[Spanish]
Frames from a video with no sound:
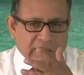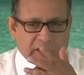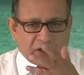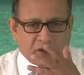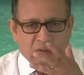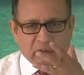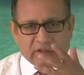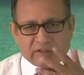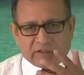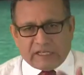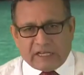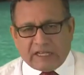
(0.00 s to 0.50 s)
que
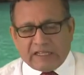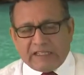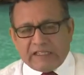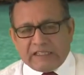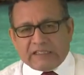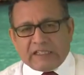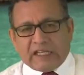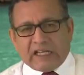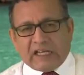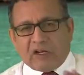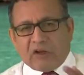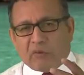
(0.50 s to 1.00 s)
lo
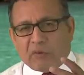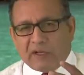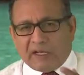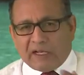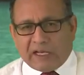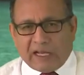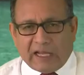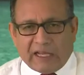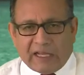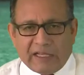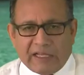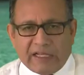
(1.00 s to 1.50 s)
extraditen, que lo
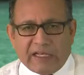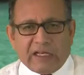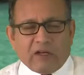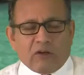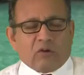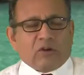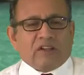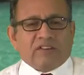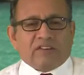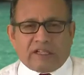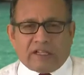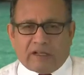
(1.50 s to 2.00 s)
encadenen,
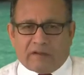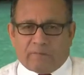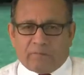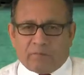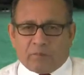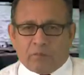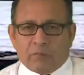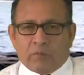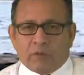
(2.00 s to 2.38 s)
lo que sea.